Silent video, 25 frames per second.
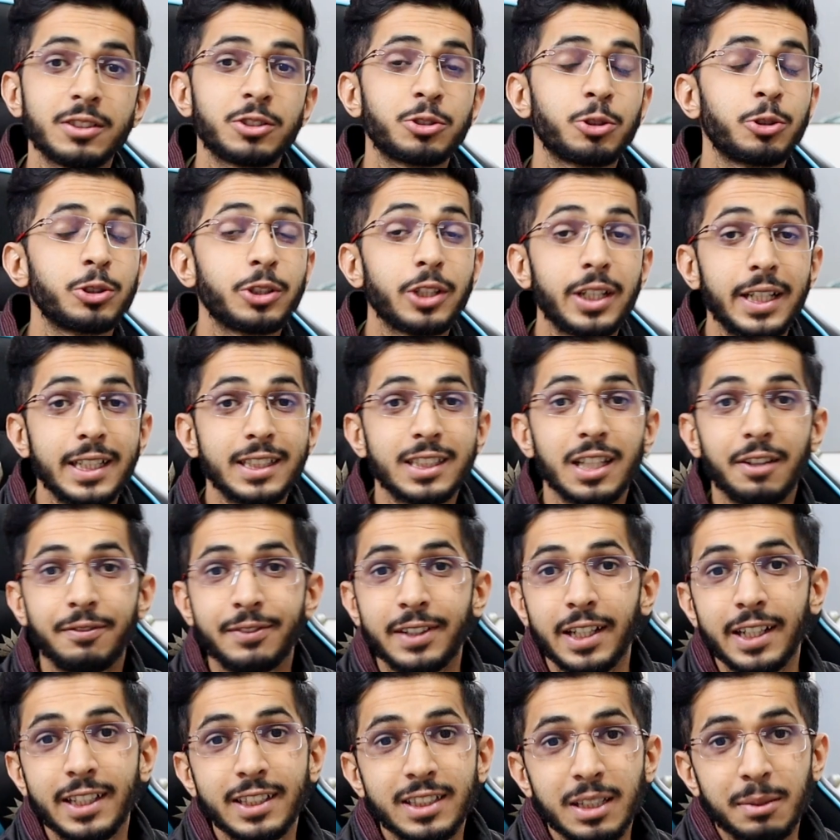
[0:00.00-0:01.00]
सो so, जो इस
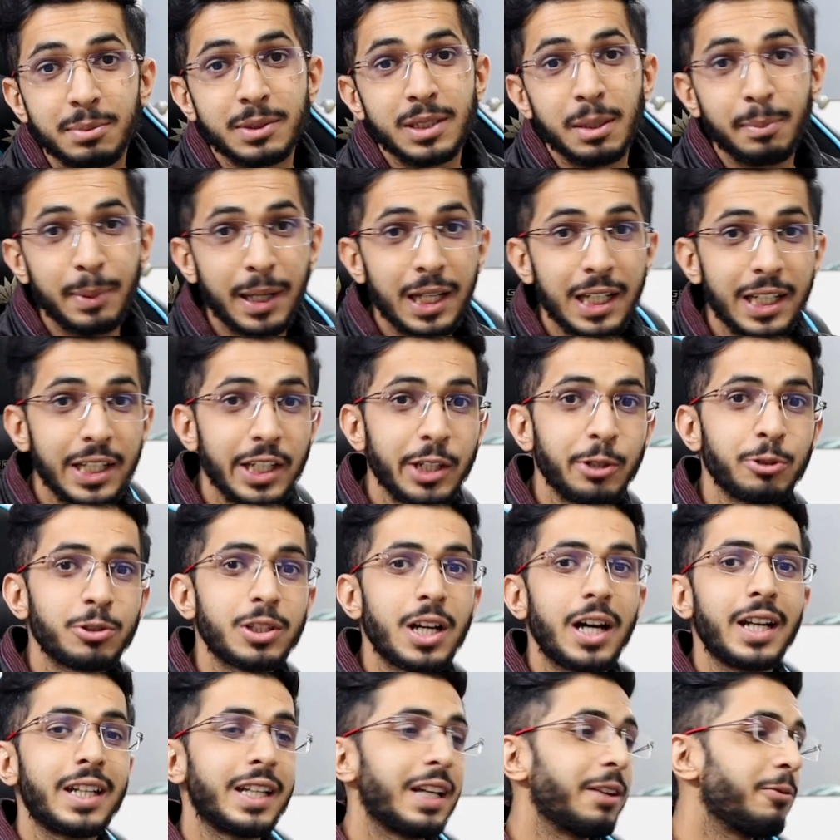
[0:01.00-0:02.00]
हफ्ते की सबसे पहली न्यूज
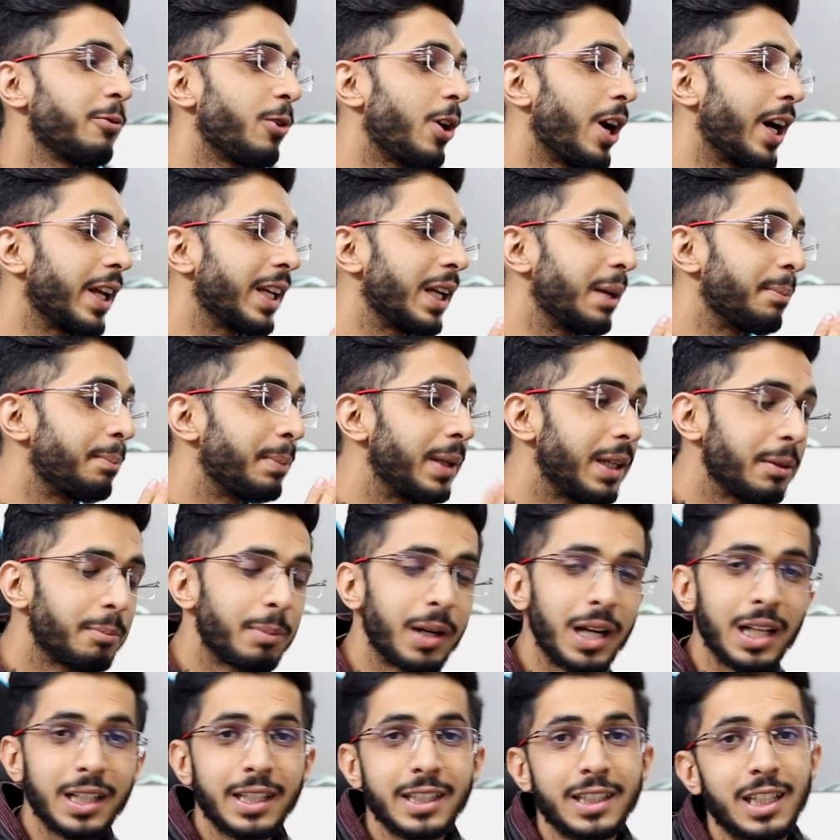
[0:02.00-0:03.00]
आ रही है वो आ रही है
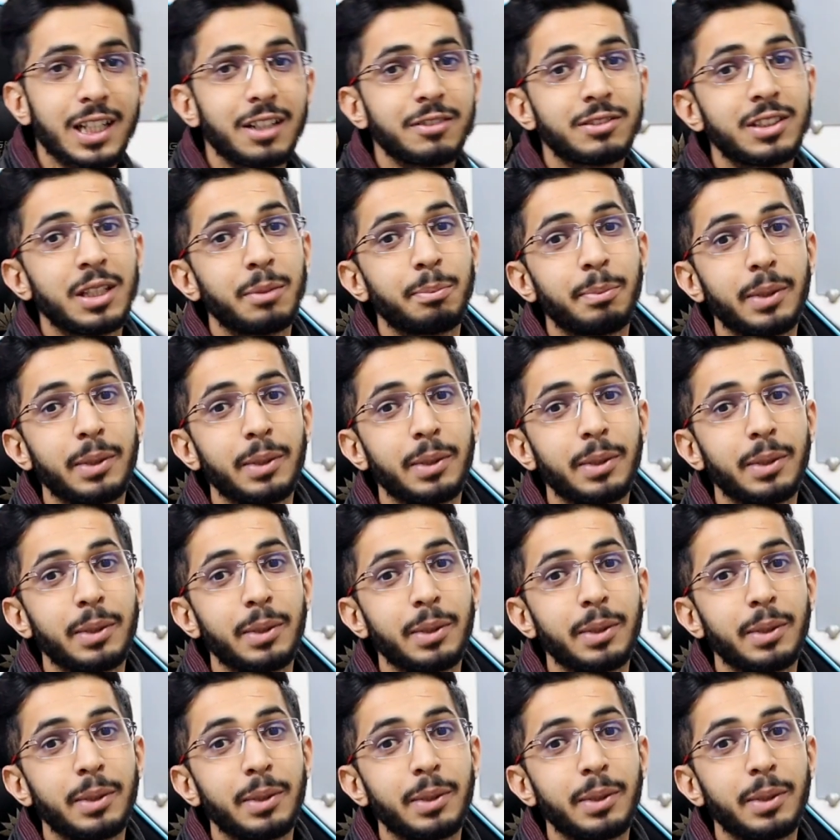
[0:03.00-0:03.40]
पेपाल की तरफ से